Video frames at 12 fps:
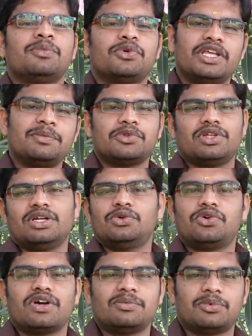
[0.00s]
புதிய
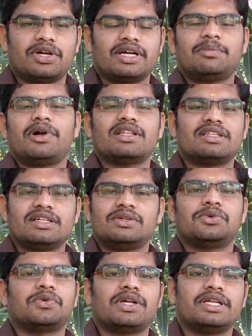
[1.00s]
புத்தகங்கள் உருவாக்க போறாங்க
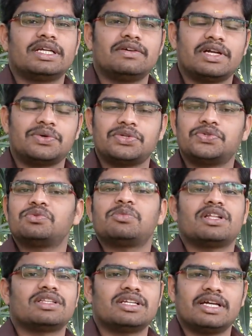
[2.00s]
பாடத்திட்டங்கள் உருவாகிருக்க வரக்கூடிய ஜூன்
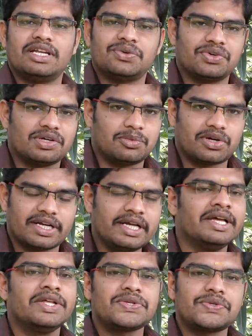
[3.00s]
மாதத்தில் கையில் கொடுக்க போறாங்க
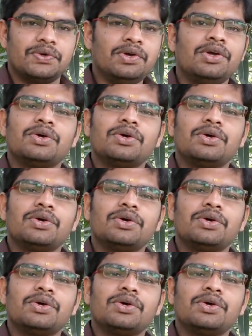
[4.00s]
ஸோ